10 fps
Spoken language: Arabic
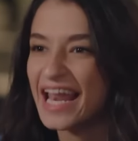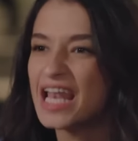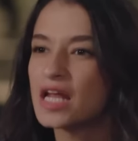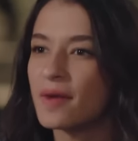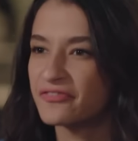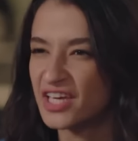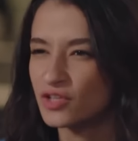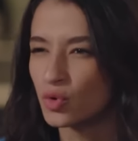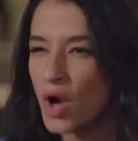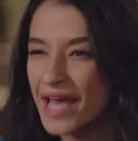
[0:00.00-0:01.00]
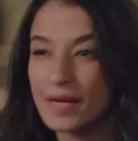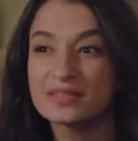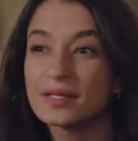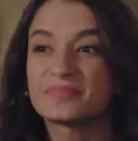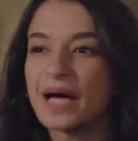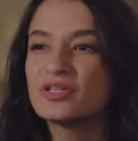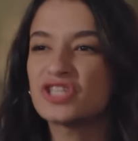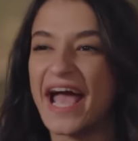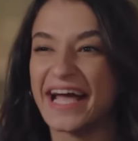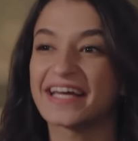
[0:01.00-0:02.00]
على الاقل انا بفيده انما انت ما
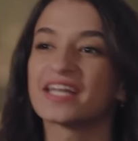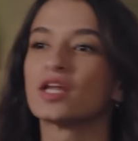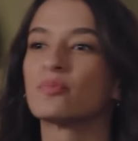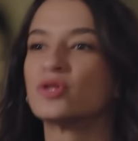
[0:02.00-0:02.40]
بتعمليش اي حاجه غير انك